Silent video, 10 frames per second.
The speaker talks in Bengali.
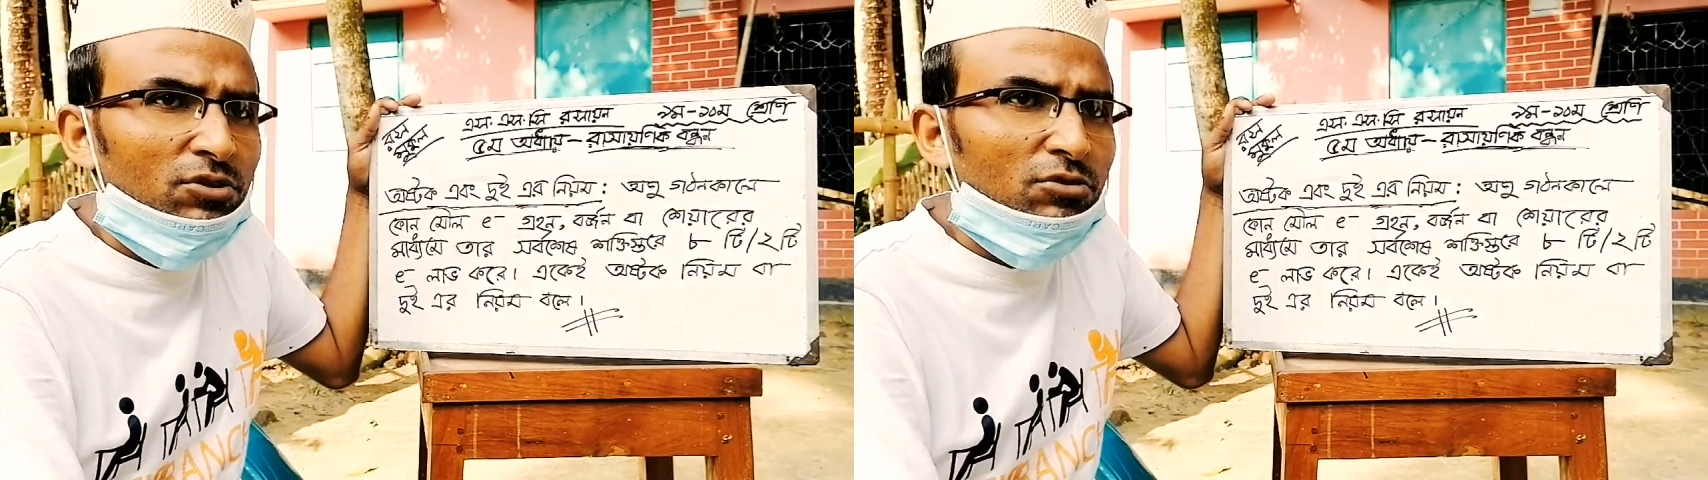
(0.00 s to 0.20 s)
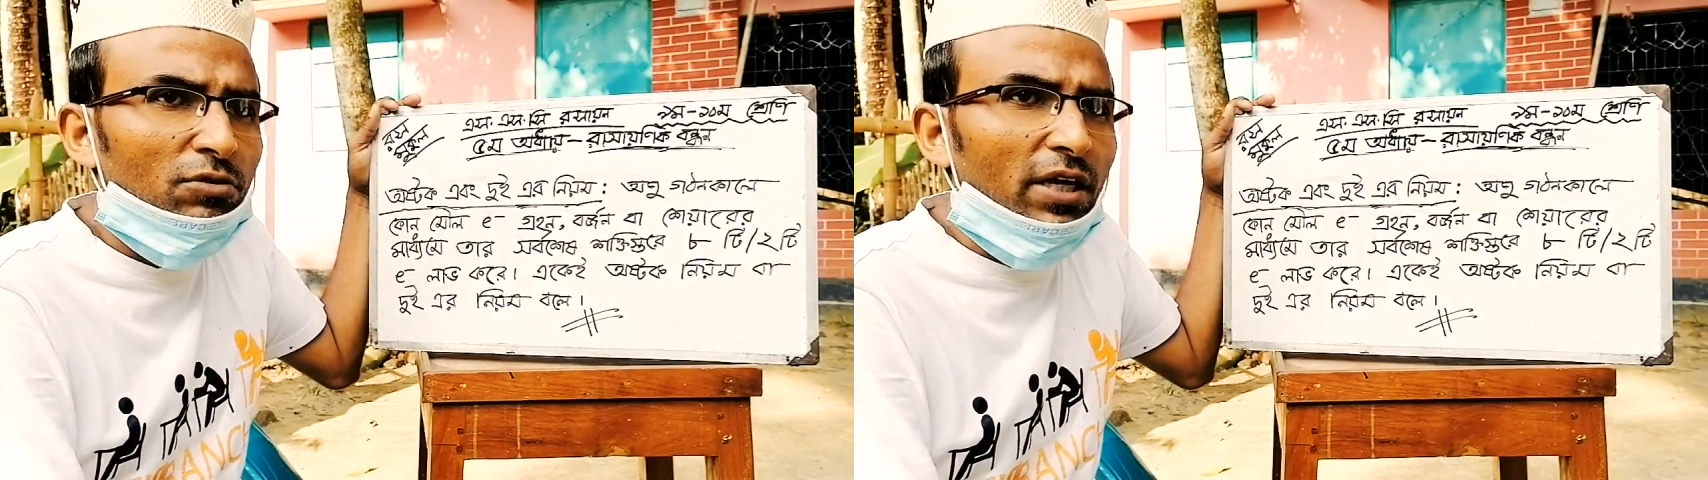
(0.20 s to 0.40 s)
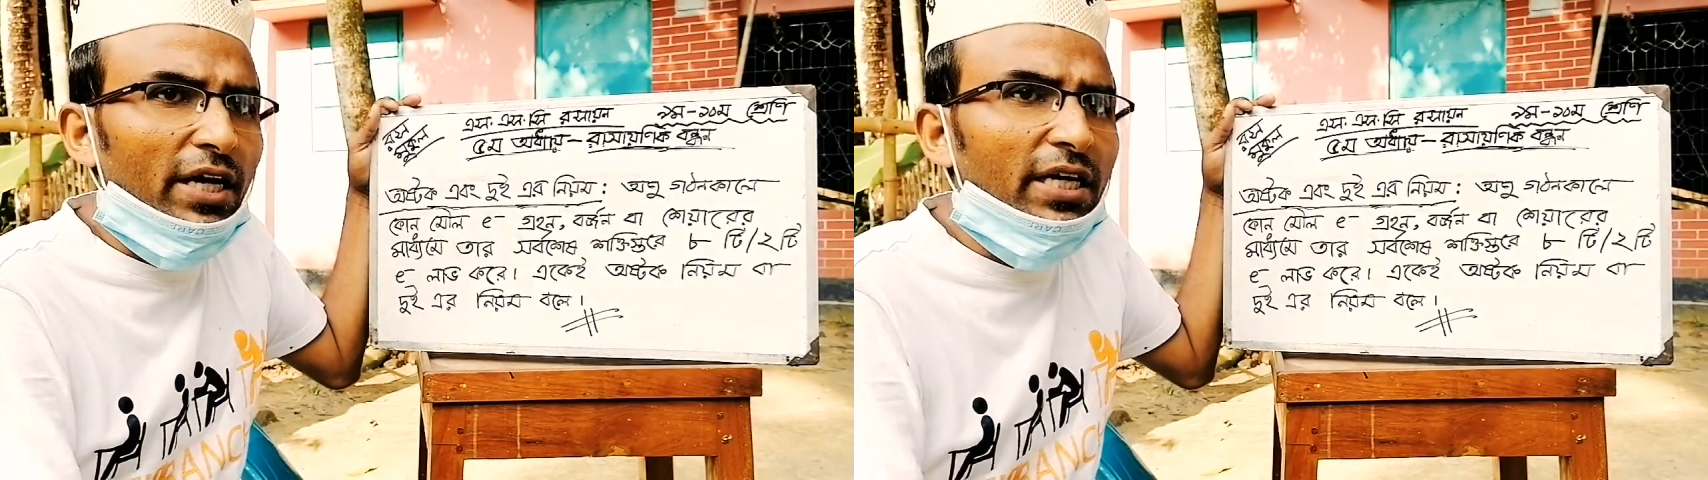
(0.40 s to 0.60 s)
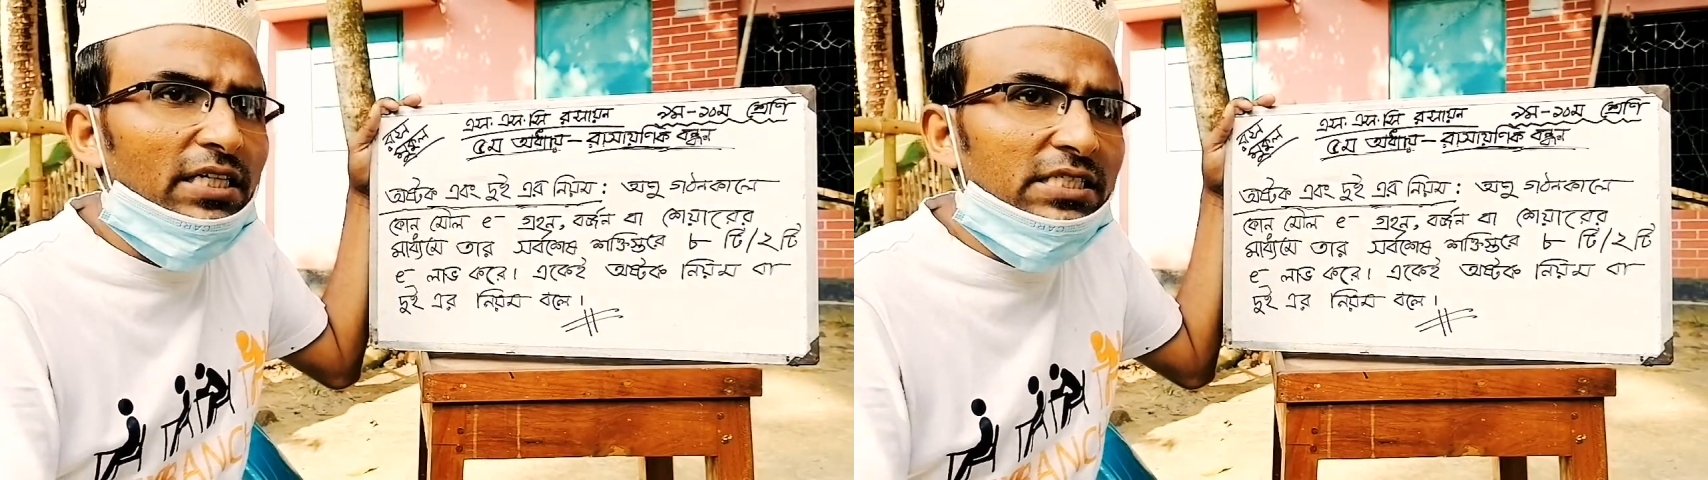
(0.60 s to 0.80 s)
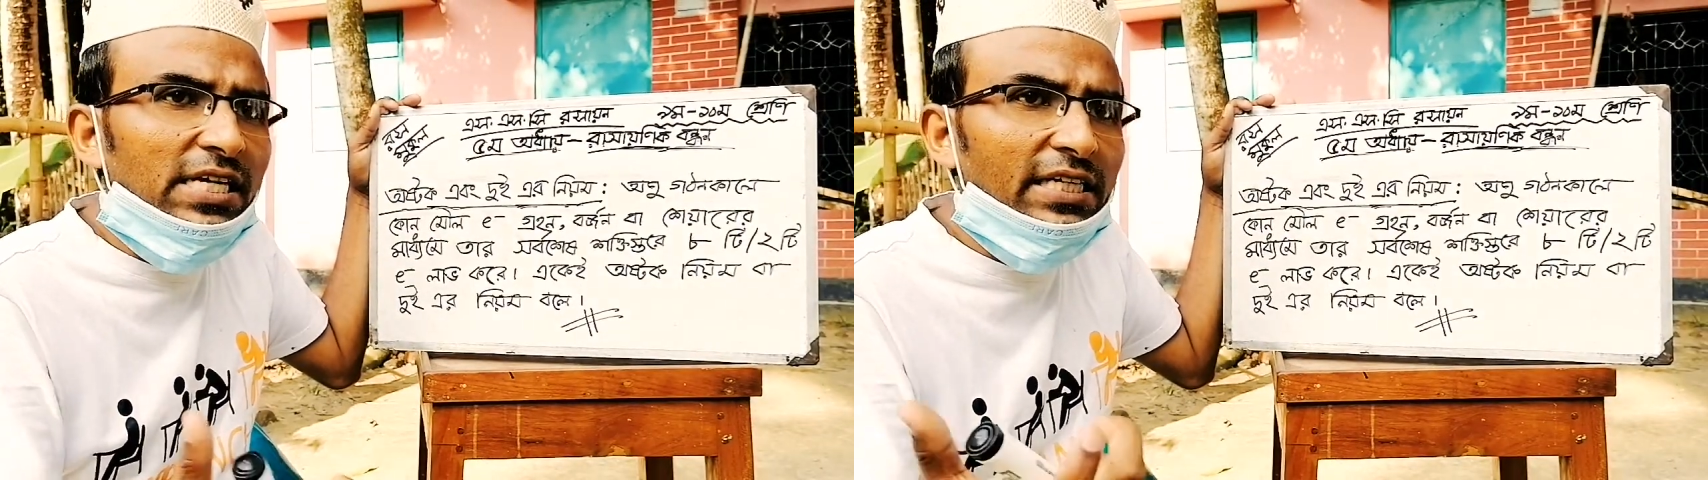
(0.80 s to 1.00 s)
তো এই
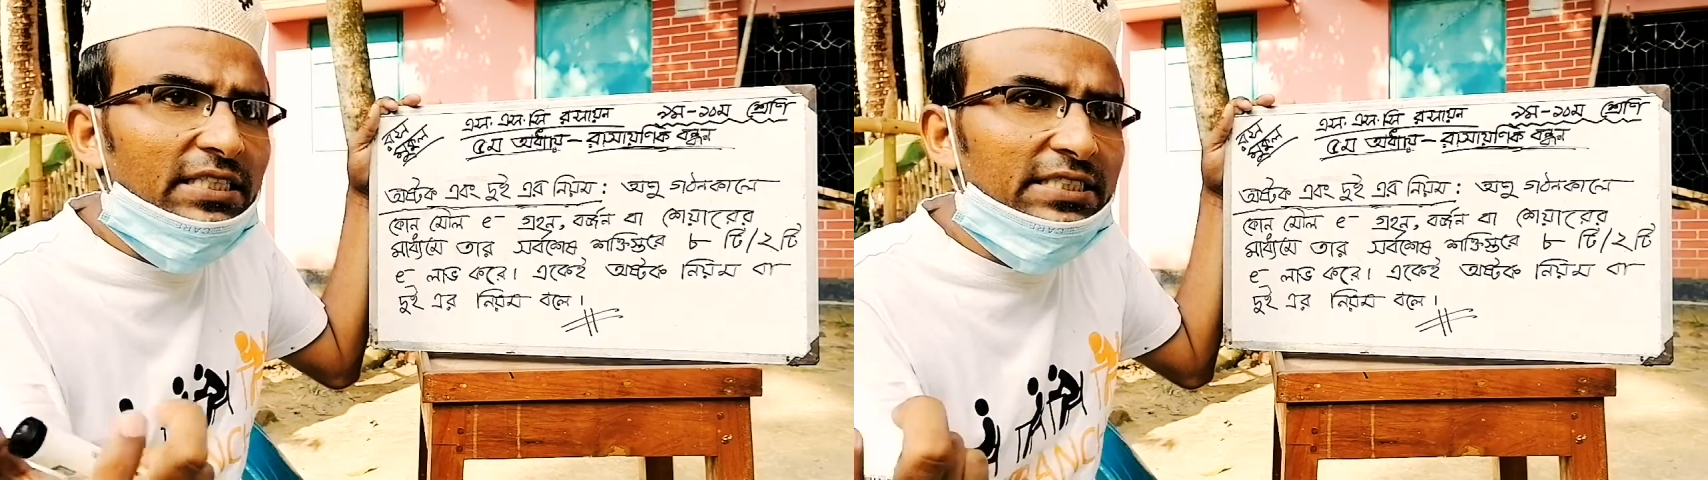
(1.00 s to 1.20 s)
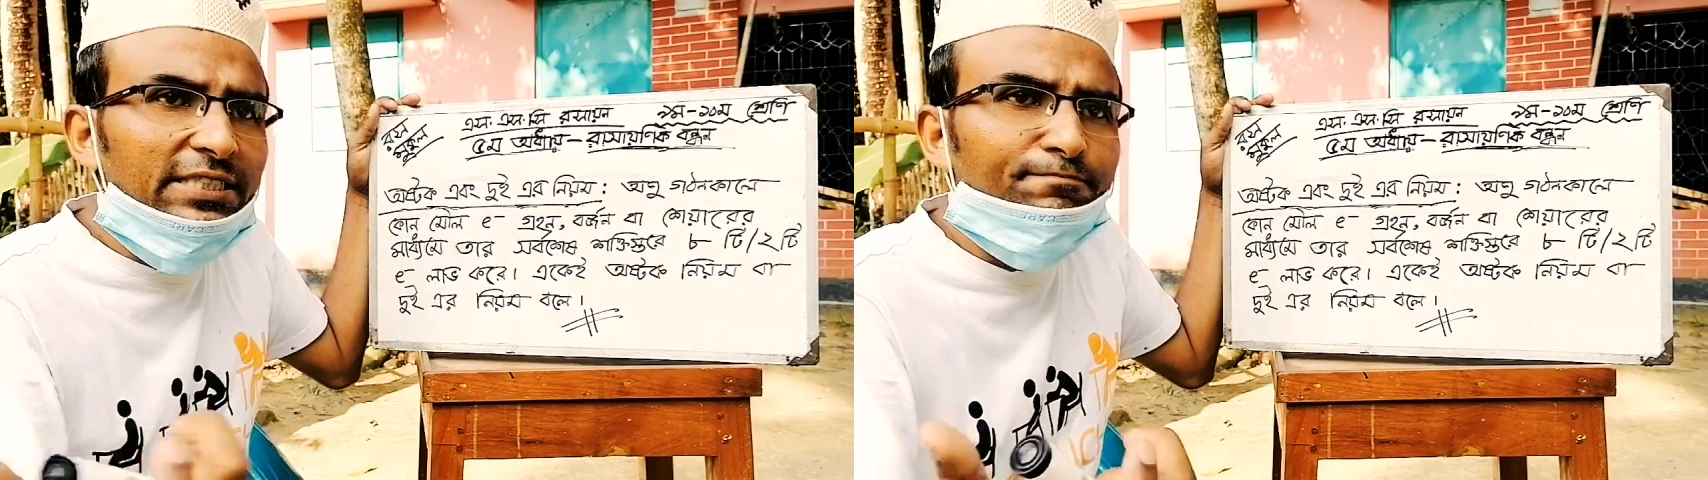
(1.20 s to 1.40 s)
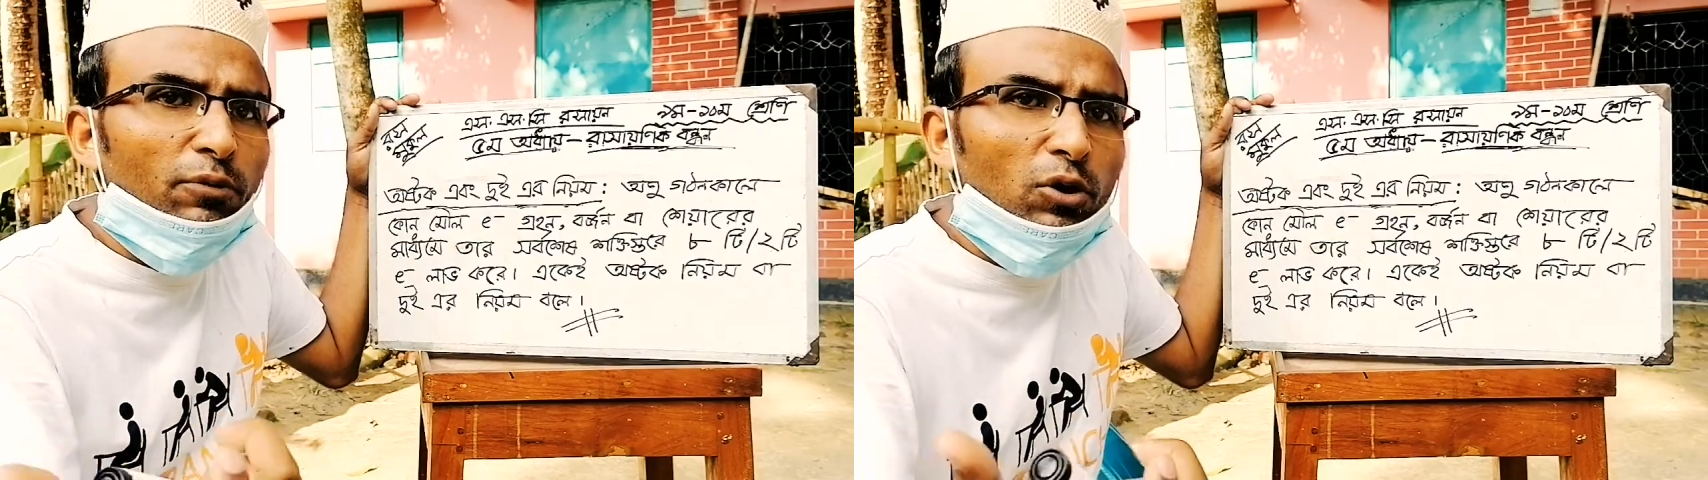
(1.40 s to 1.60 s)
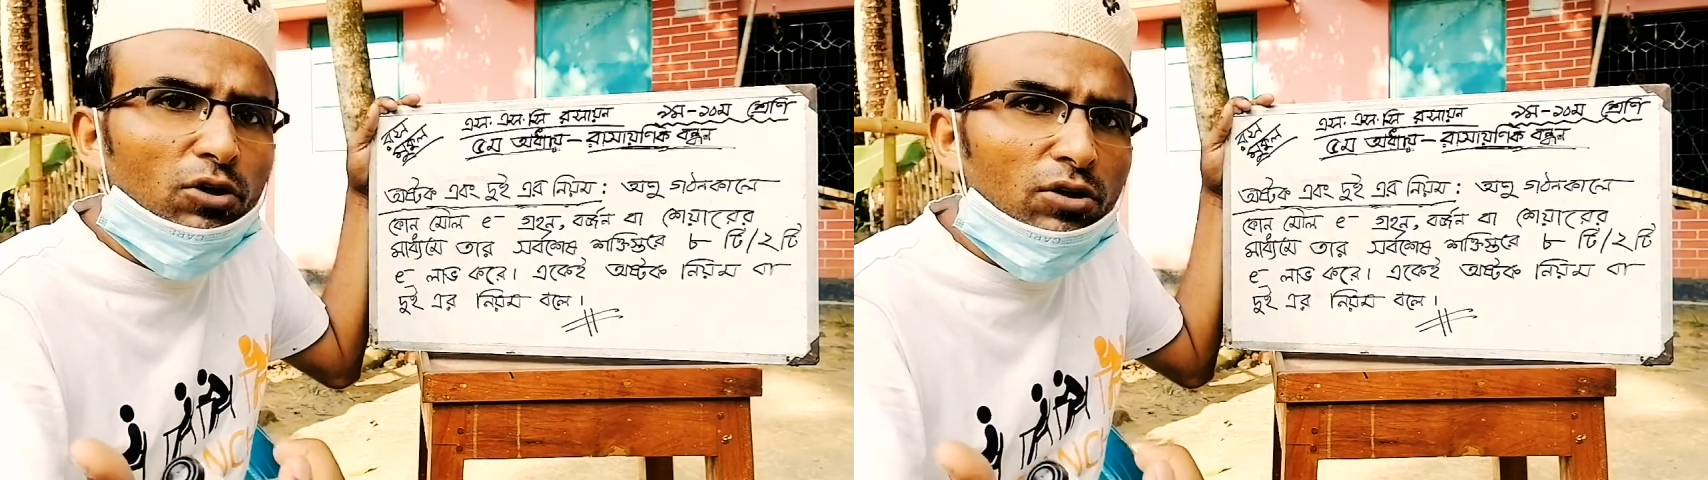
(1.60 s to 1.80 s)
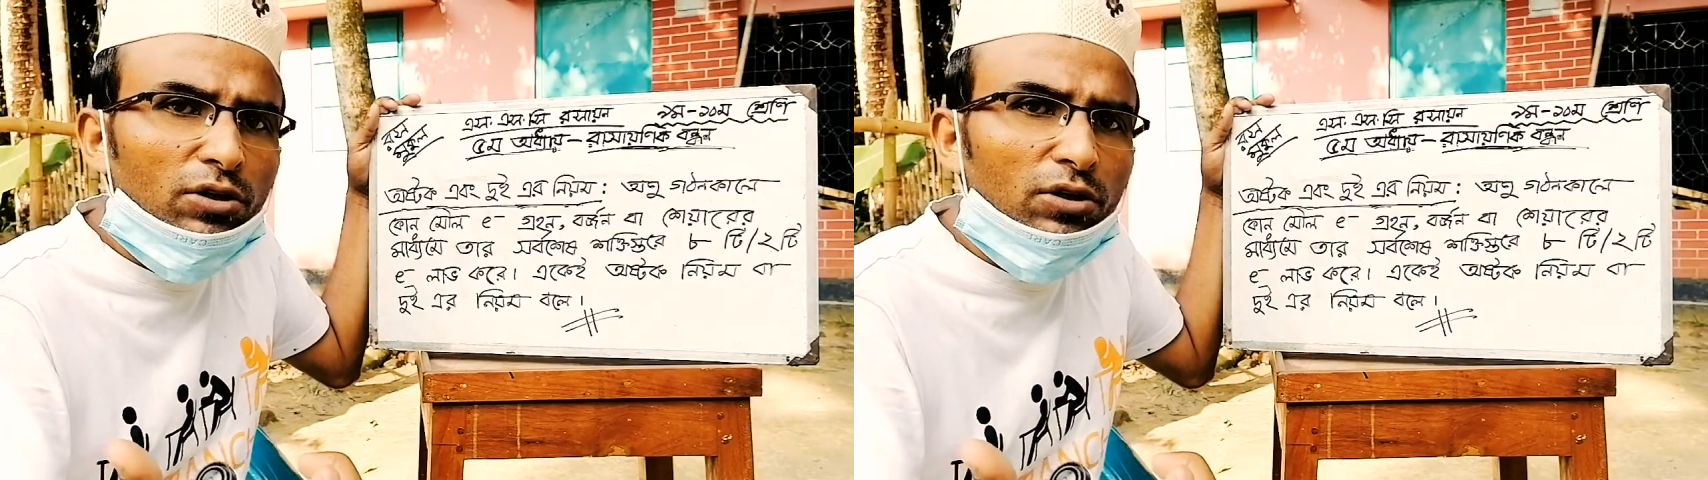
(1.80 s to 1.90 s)
যে একটা সিম্পল